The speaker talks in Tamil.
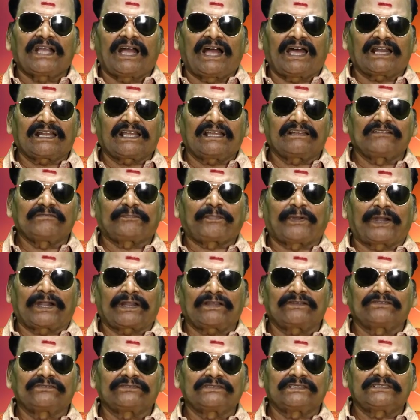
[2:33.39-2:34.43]
ஆனாலும்
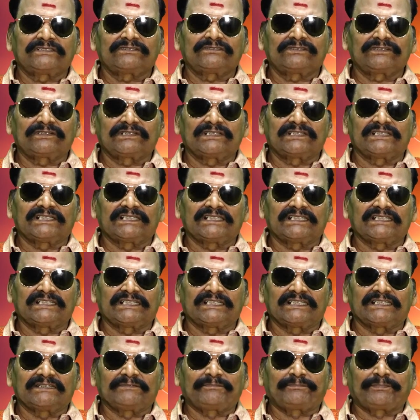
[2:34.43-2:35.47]
படம் வந்து ஒரு
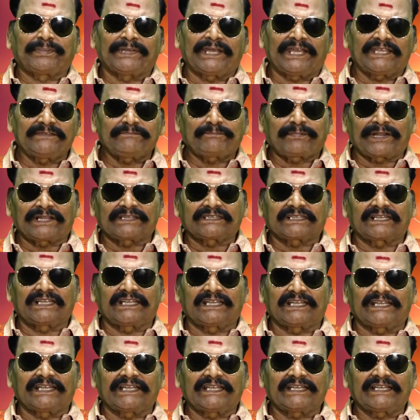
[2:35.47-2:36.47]
பேய் படத்தில்